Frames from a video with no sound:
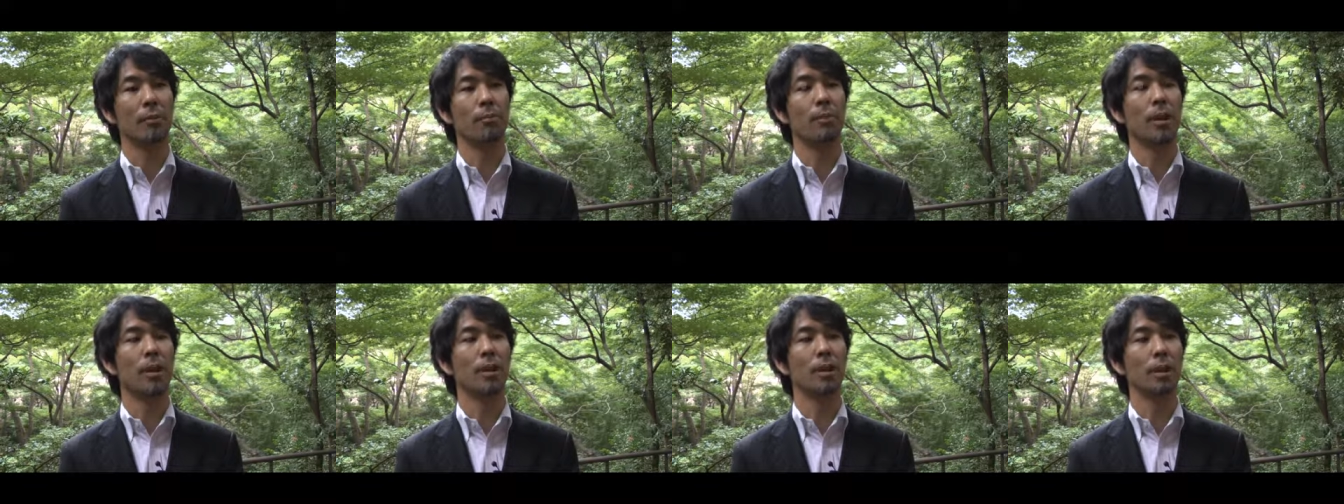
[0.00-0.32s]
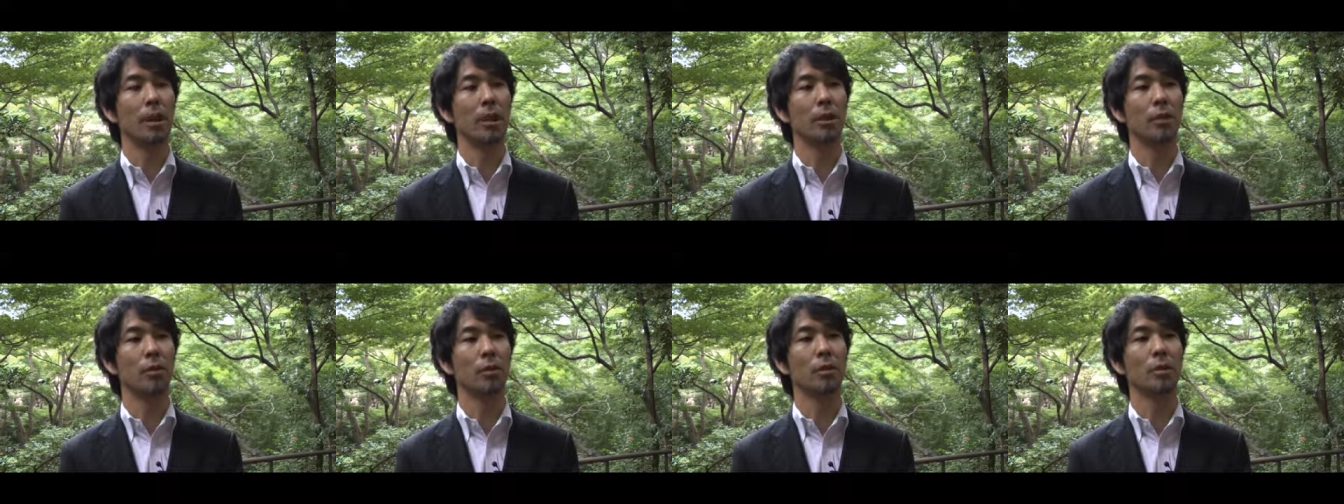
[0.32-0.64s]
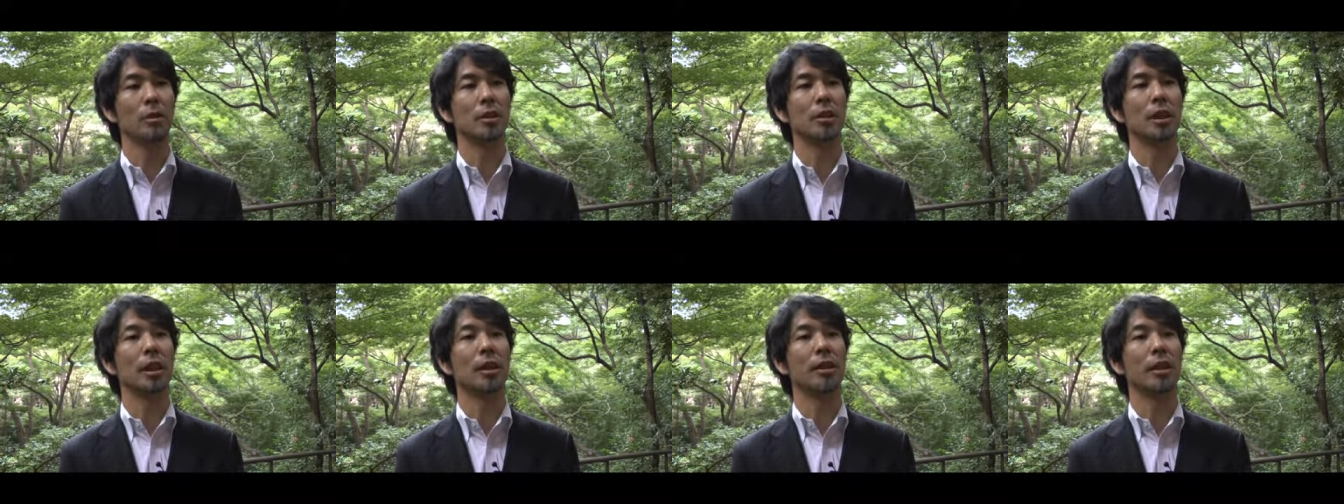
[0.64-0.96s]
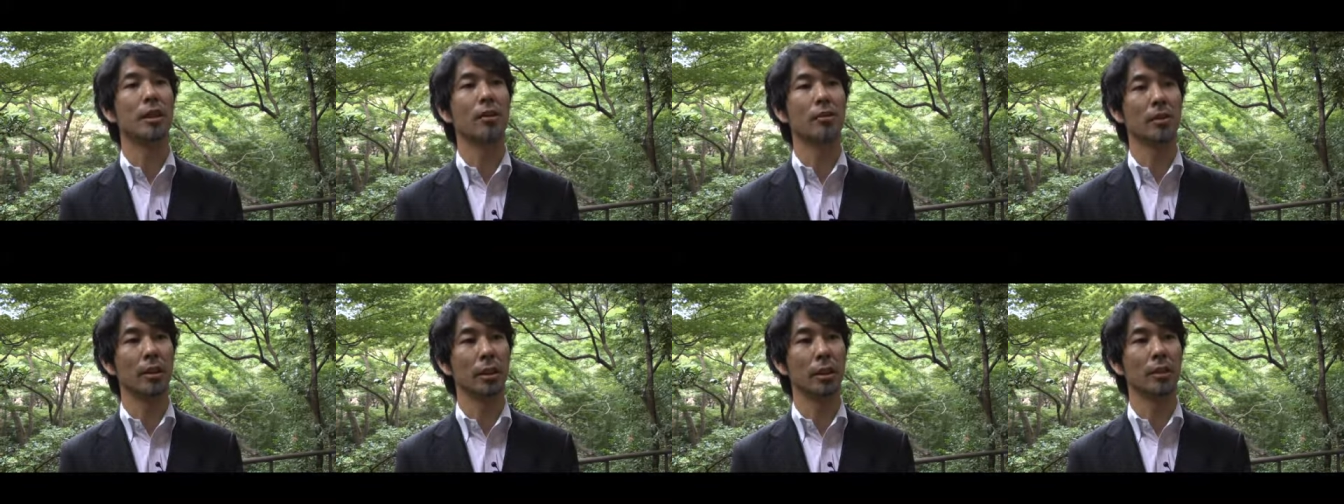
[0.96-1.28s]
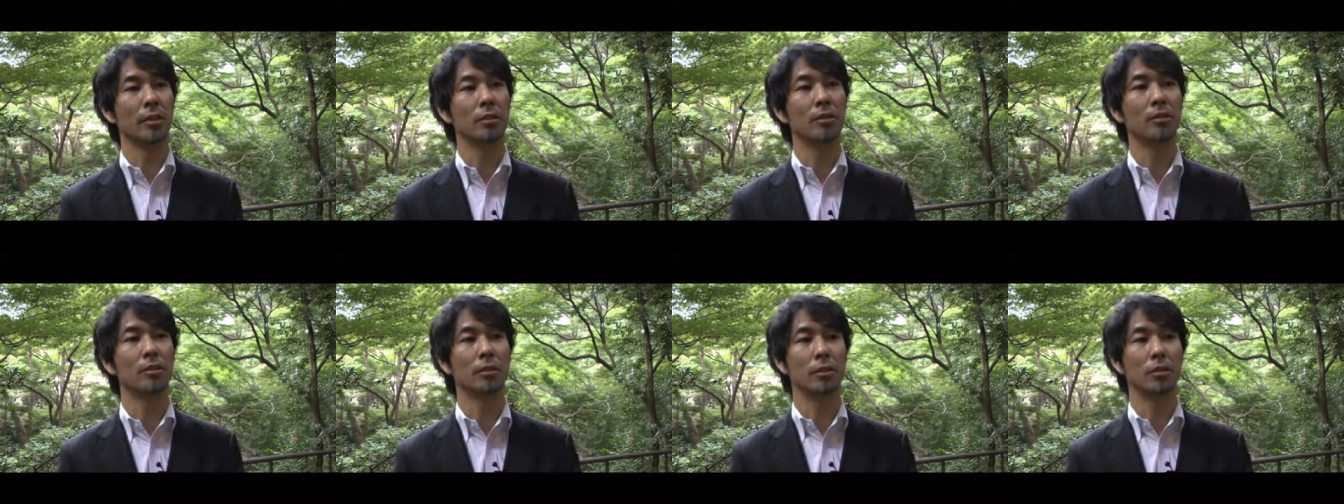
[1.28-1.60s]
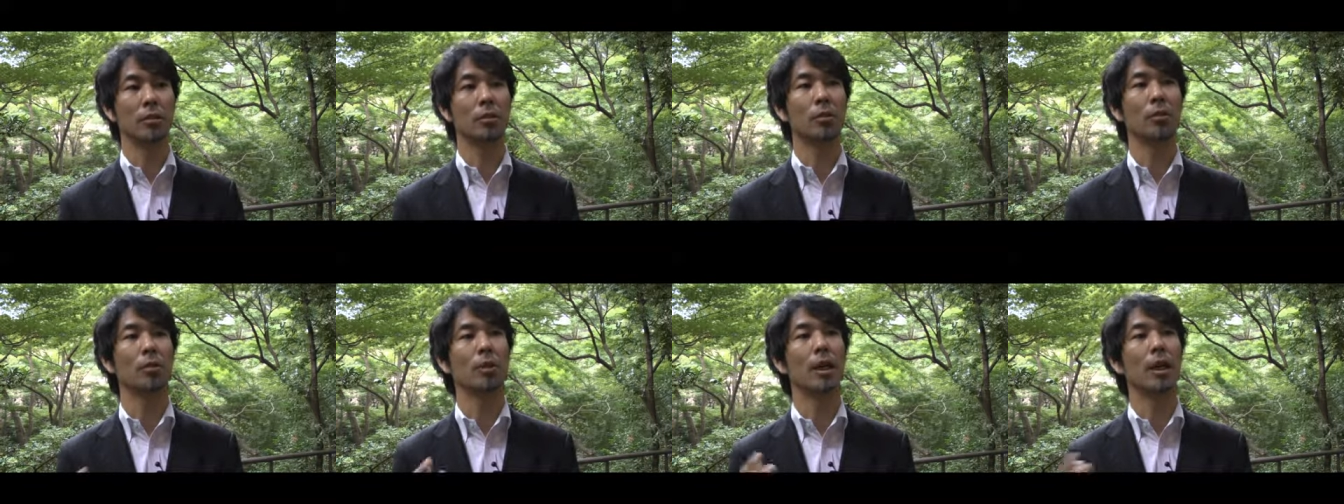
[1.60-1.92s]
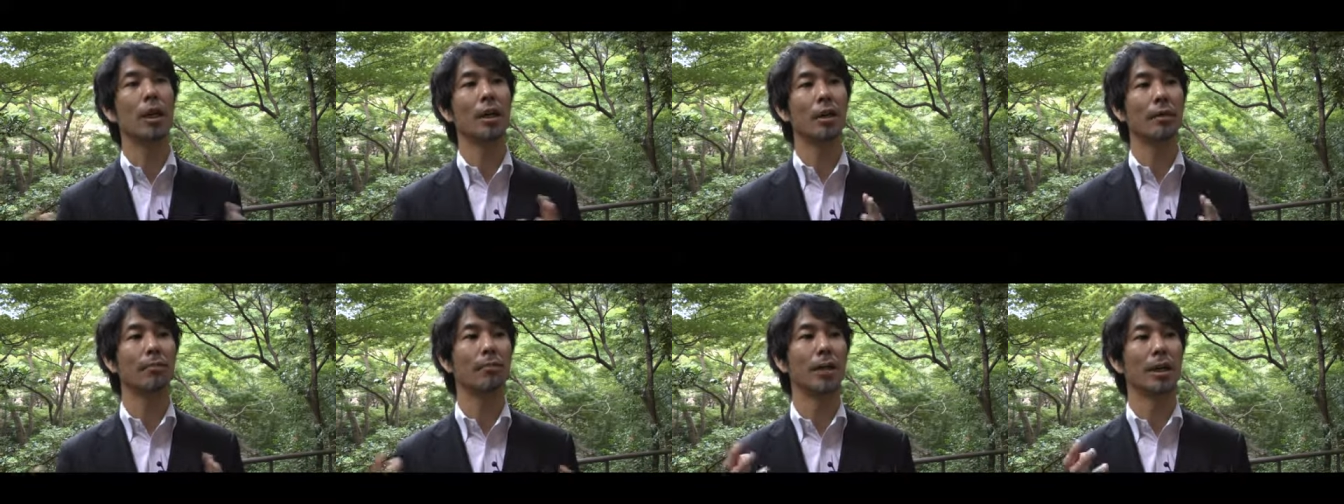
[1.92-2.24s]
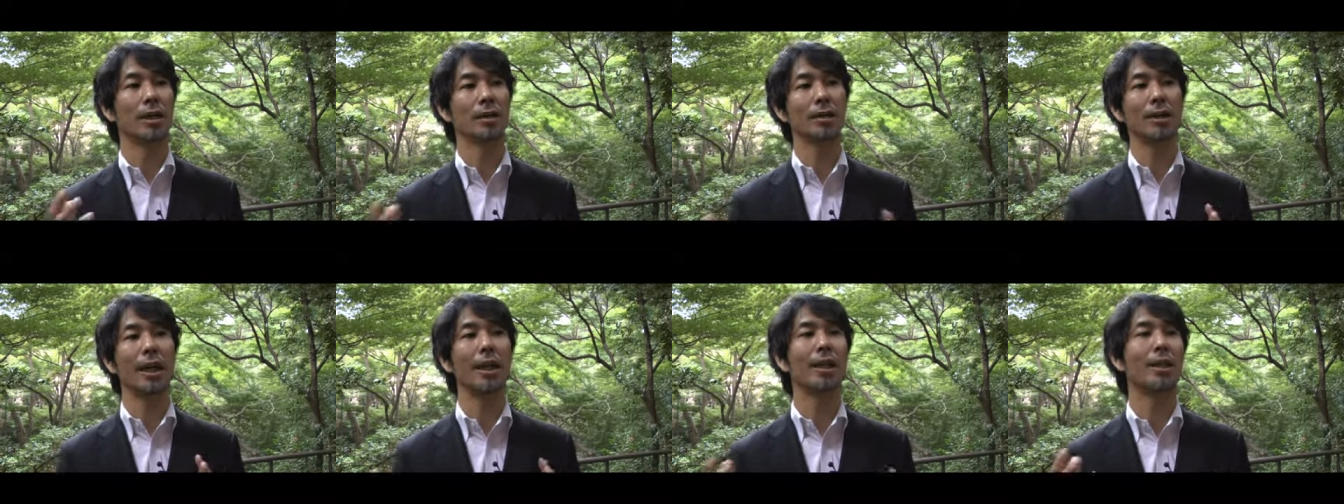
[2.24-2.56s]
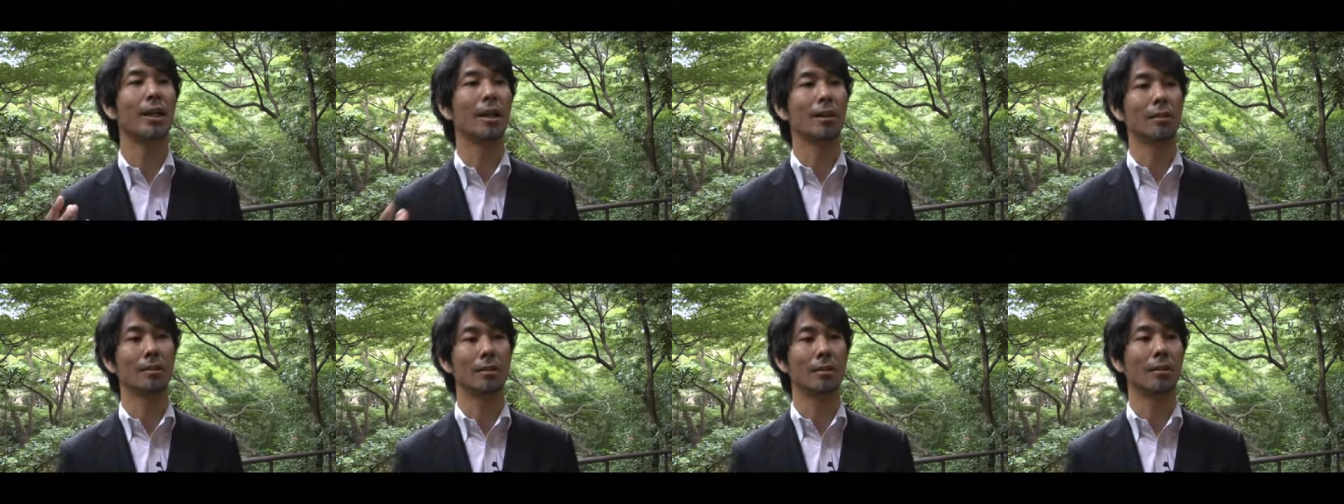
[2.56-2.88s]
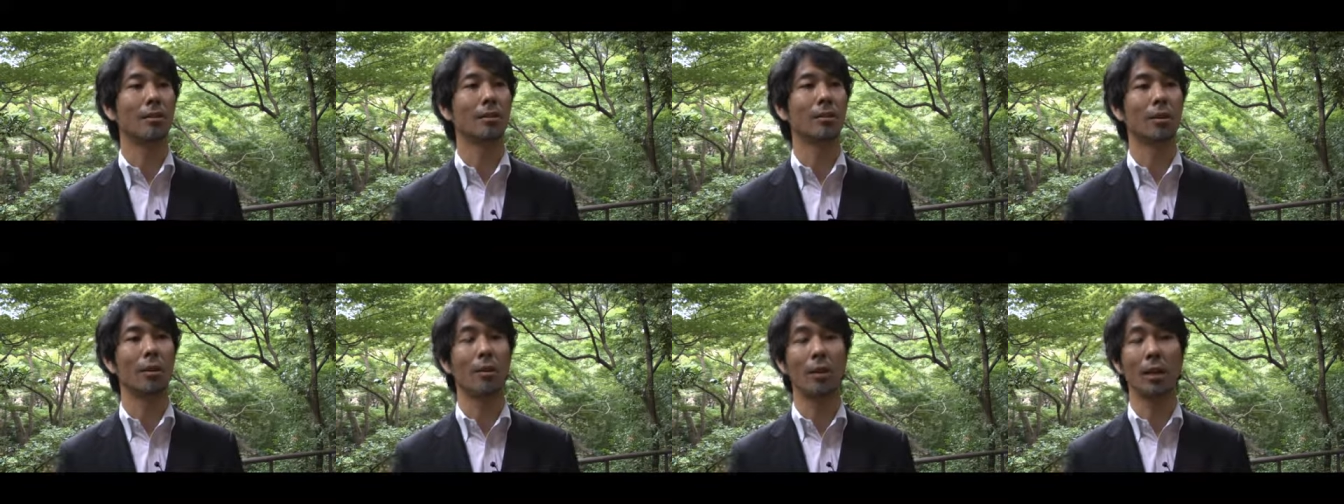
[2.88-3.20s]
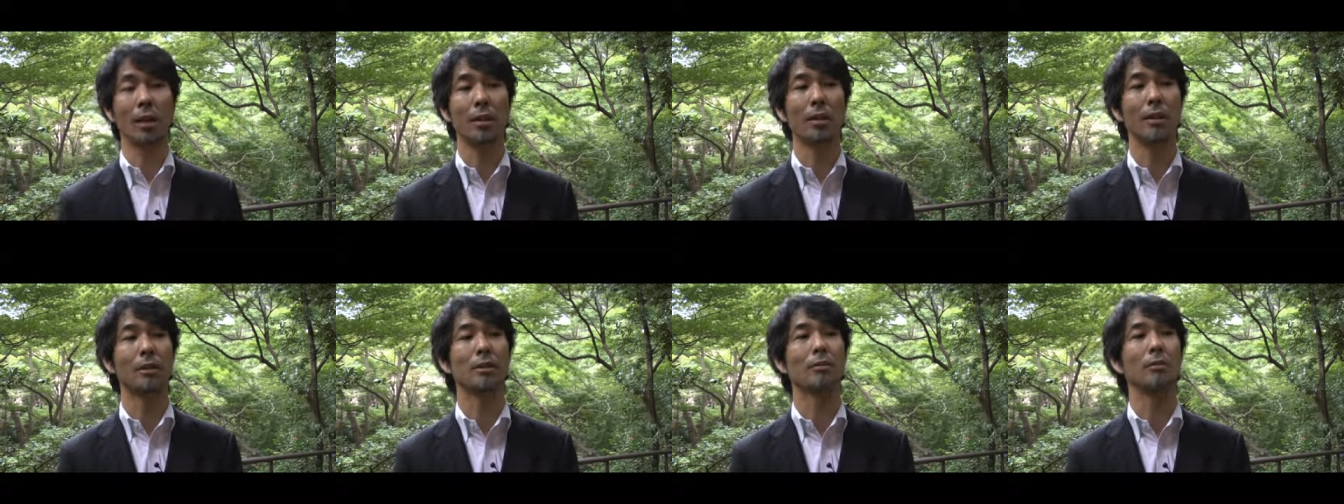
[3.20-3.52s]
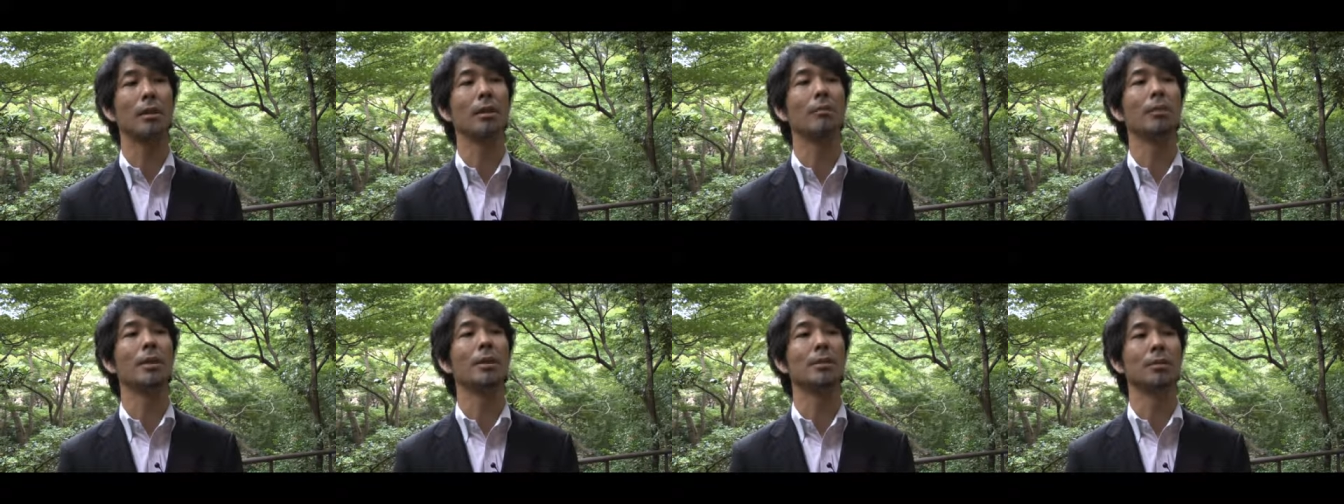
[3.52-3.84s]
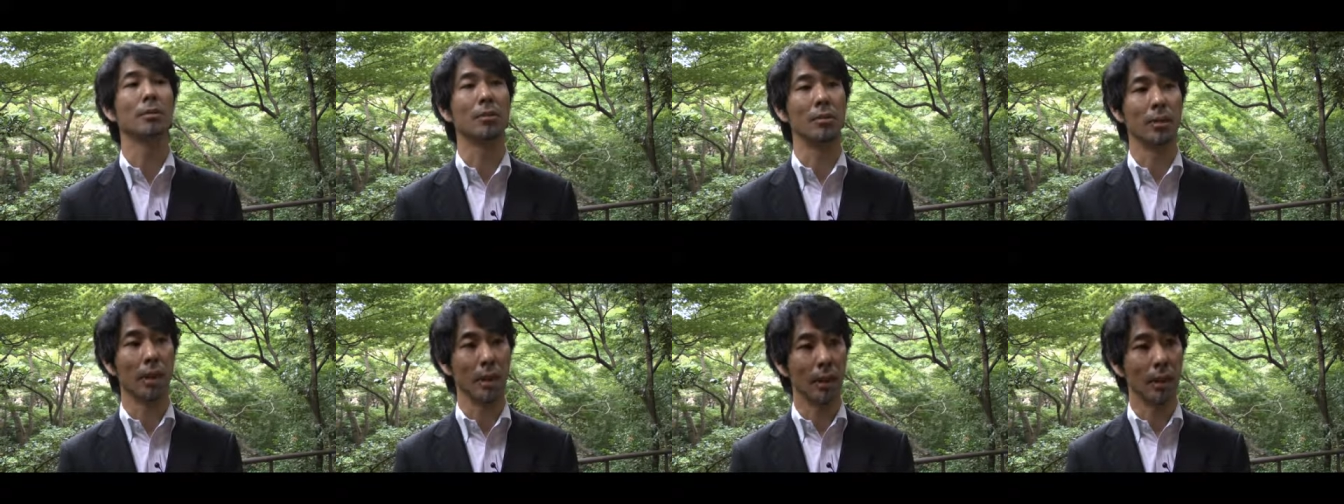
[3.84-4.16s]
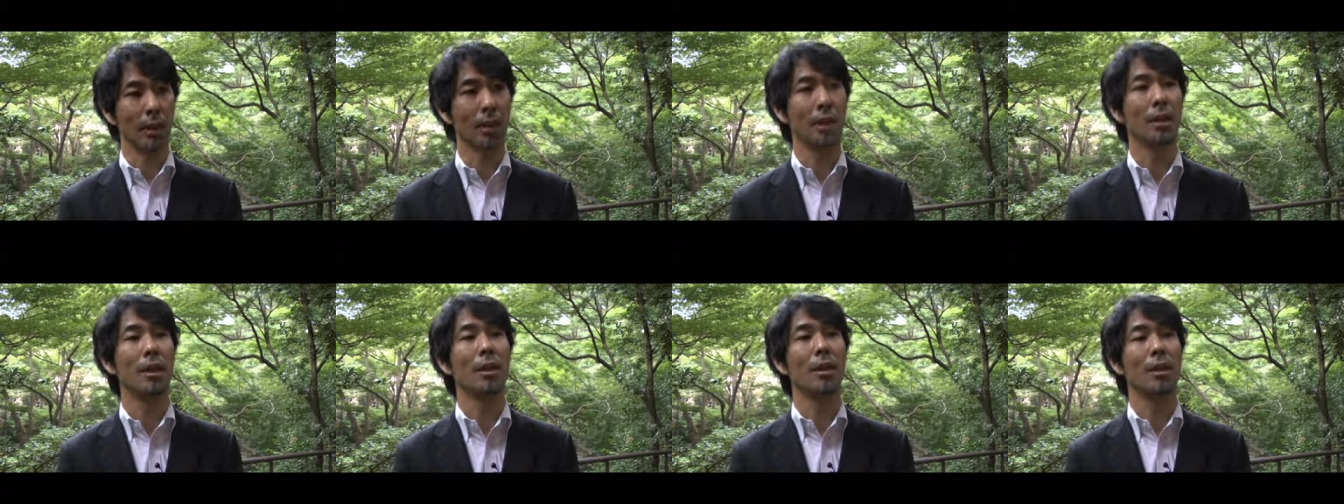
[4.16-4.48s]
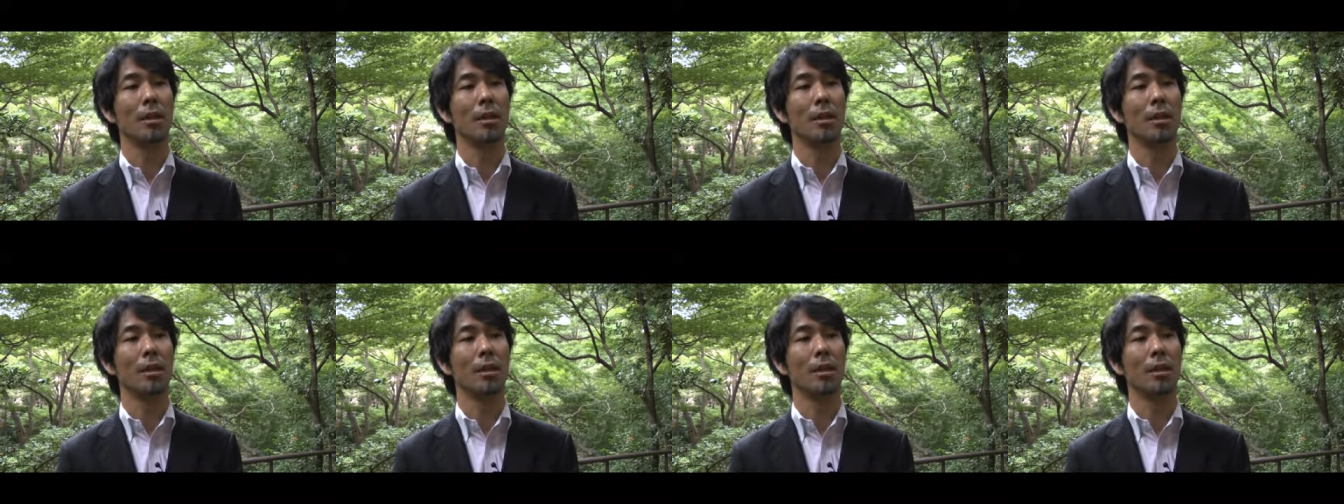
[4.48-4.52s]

まあ、インターネットの時代なのですぐ情報が、まあ、差異があるっていうことは分かってしまいますので、